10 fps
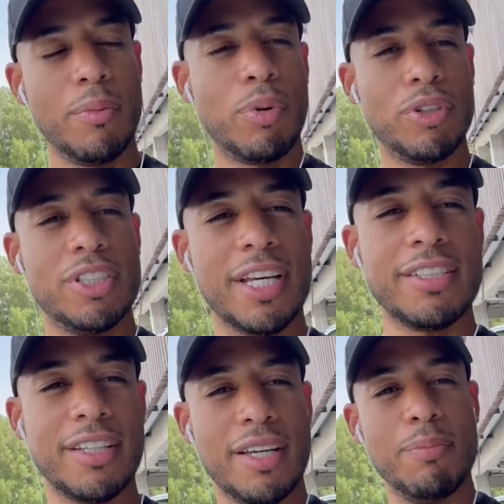
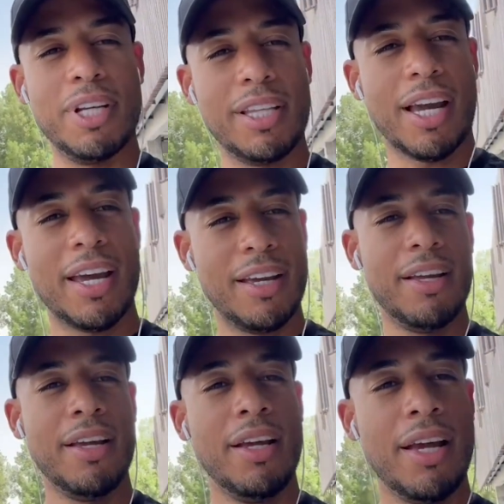Prozesse im Detail
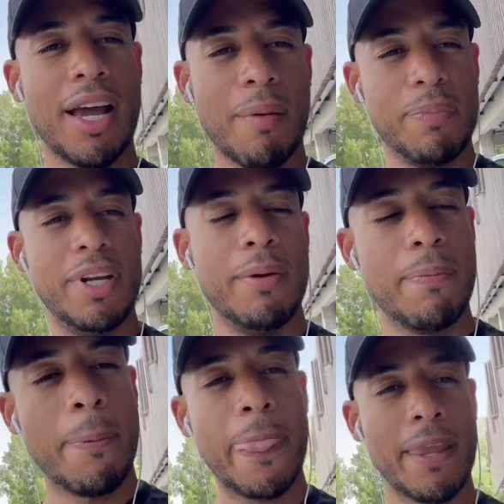
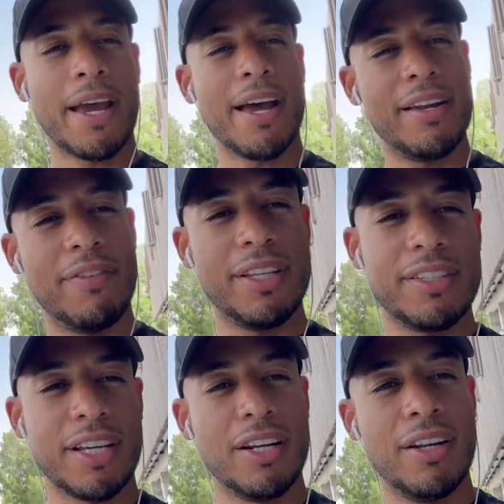abnehmen gerade wenn
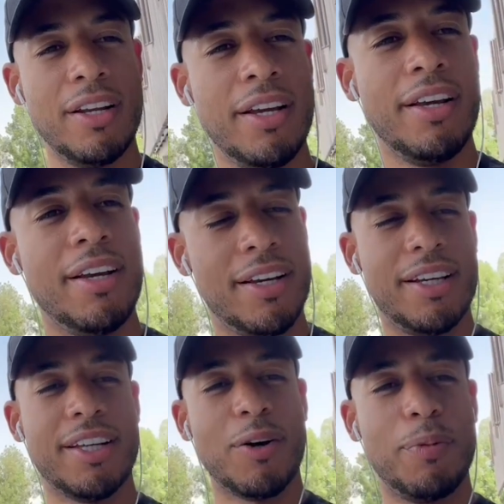es dann
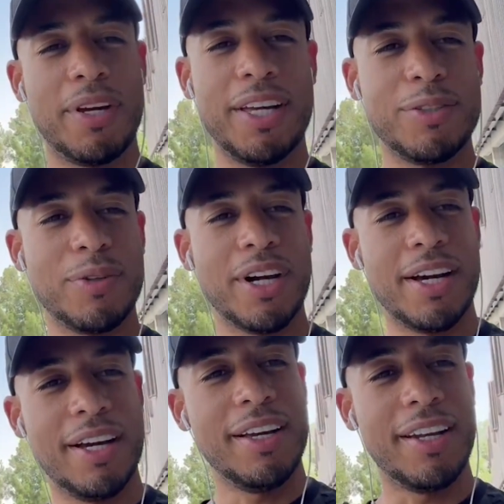äh, darum geht,
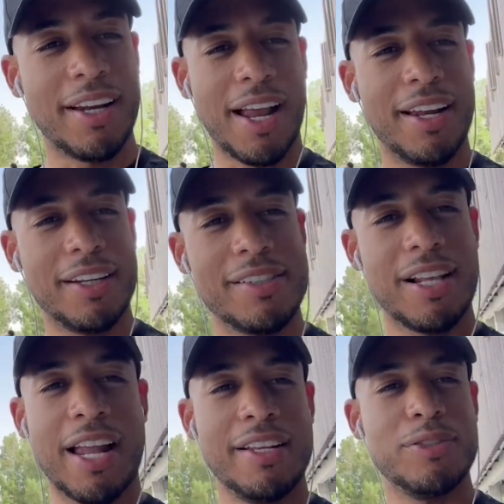sogar in ein anderes
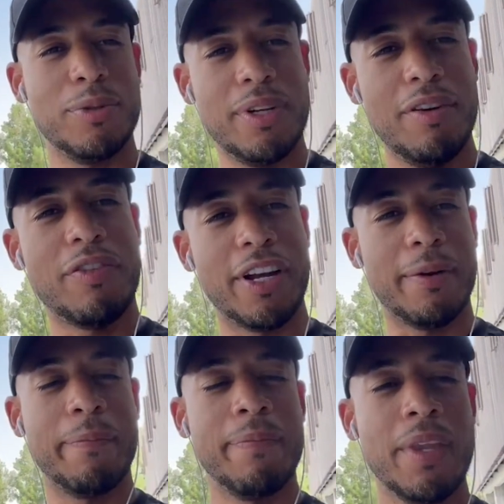Land zu liefern,
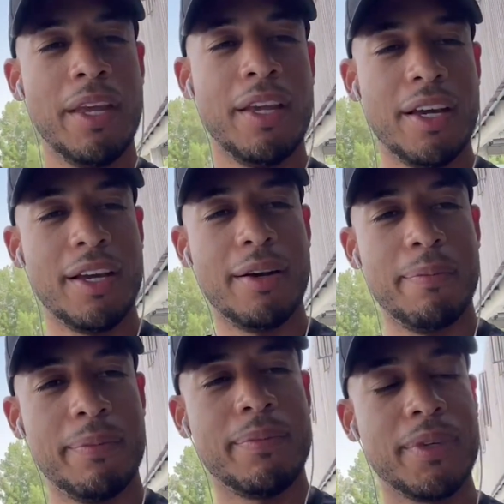ähm,
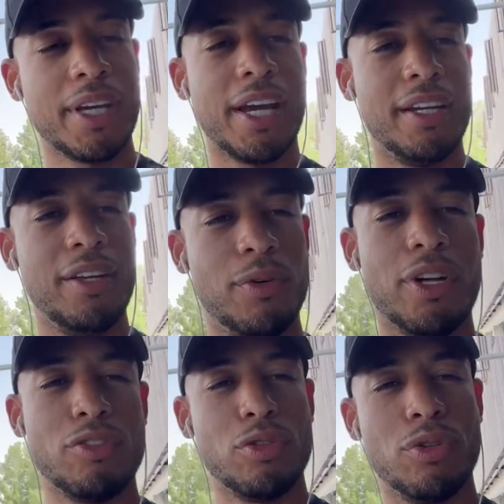kann ich
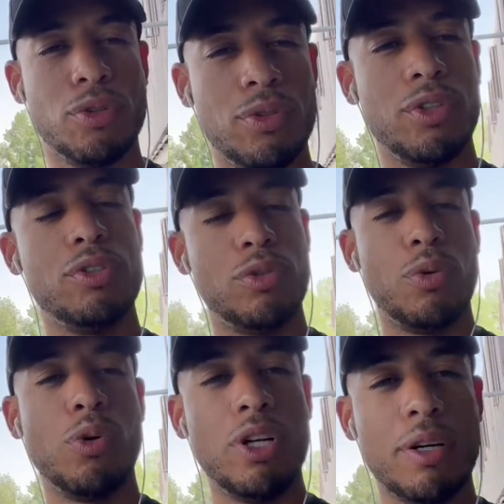Race 2 Go zu
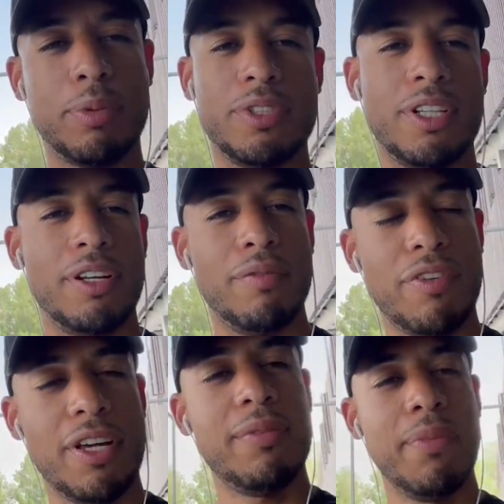100%
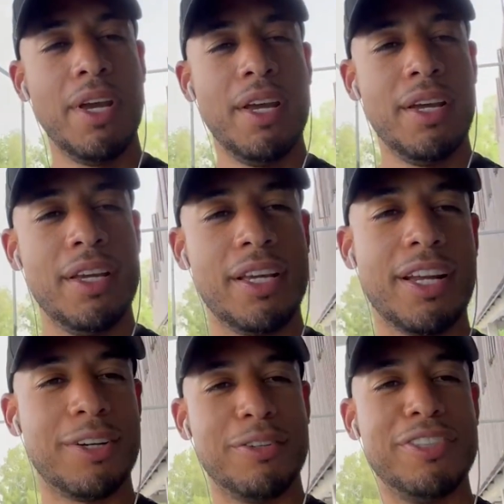empfehlen. Ich
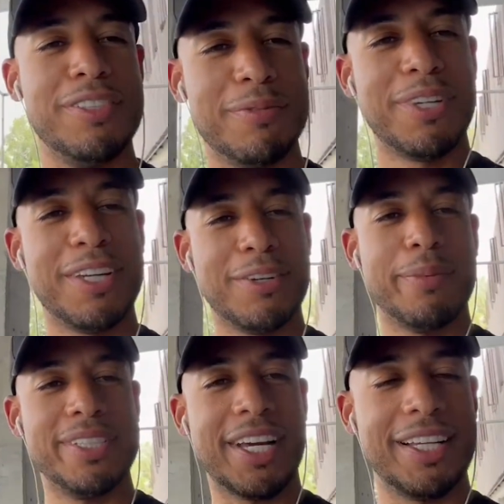kann auch auf diesem Wege
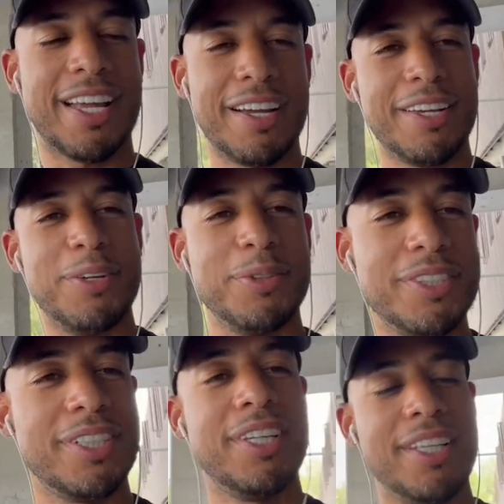nochmal sagen, danke
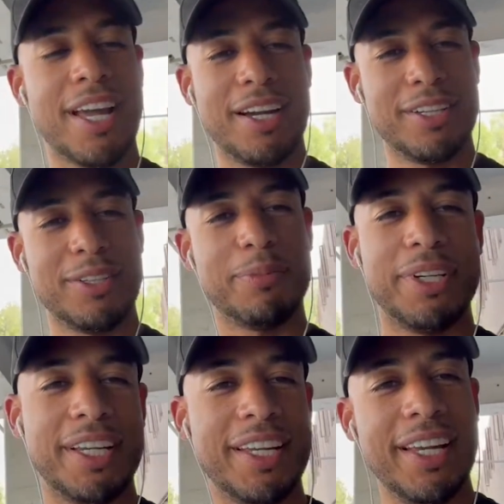Jungs, danke Dominik,